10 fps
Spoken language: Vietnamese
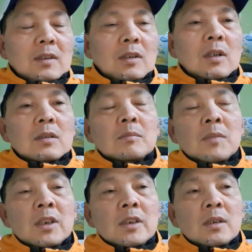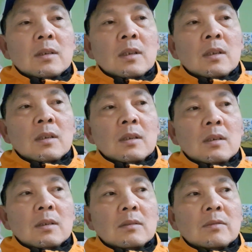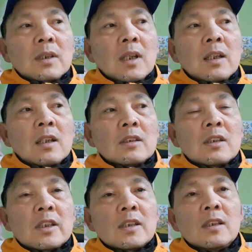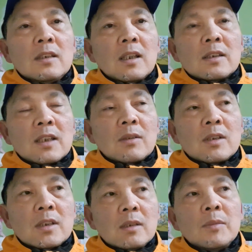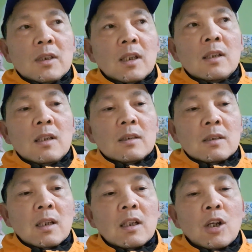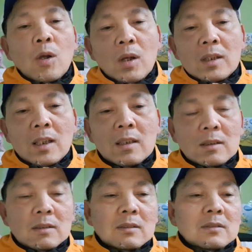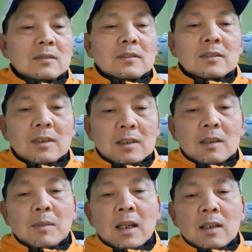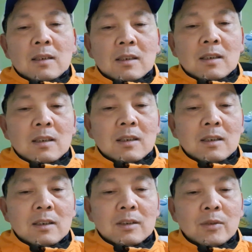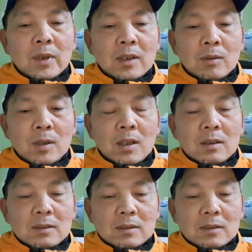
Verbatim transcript: còn mình uh, phải đệ đơn trước khi sinh nha sau khi sinh mình đệ đơn thì rất là khó nha đó, các bạn uh, chú ý điều đó